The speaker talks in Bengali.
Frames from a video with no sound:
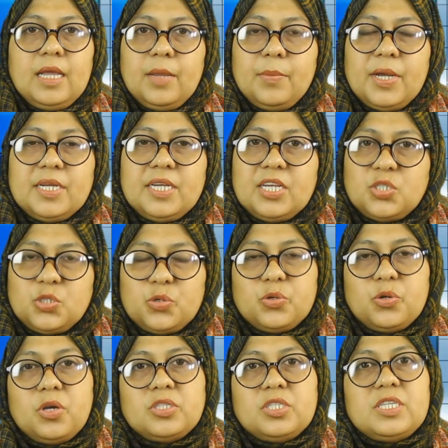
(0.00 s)
এবার
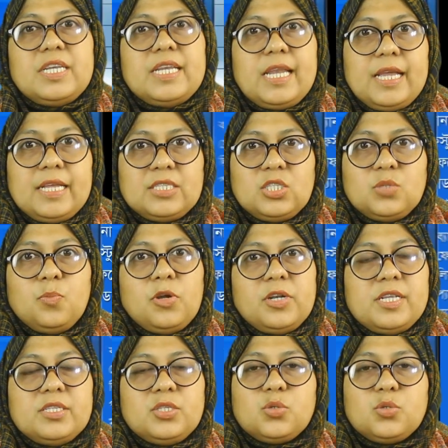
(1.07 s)
কিশোরগঞ্জের রিলায়েন্স মডেল